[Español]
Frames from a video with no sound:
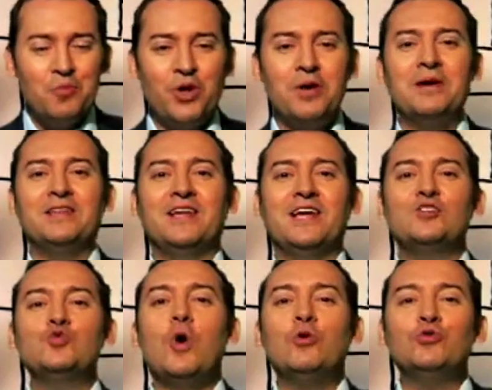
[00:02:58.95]
puede mantener
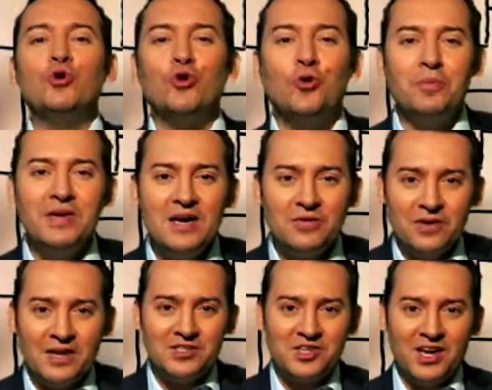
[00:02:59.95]
su autonomía
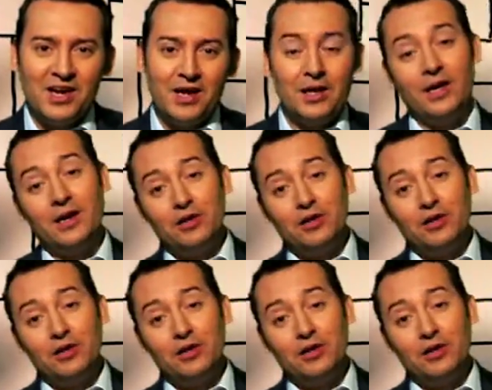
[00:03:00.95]
financiera y